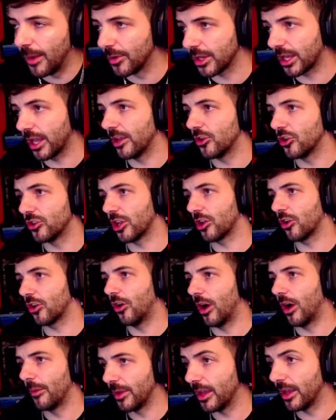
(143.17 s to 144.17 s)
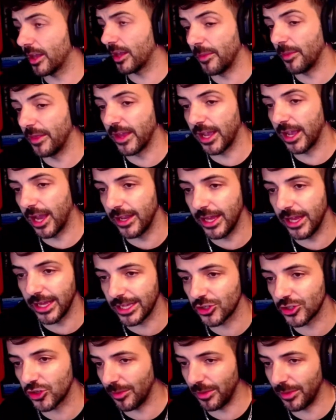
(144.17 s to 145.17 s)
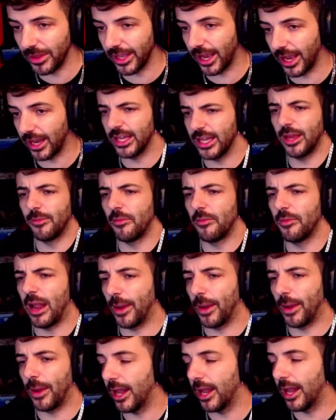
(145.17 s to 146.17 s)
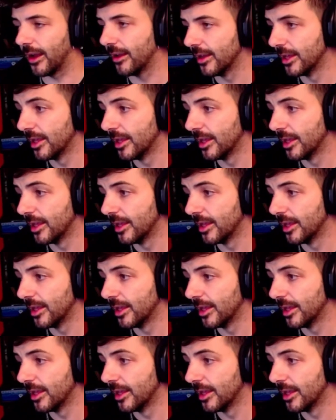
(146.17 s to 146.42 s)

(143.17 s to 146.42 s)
Porque yo tengo a mí que me digan X o que me digan Y, a mí me la pela.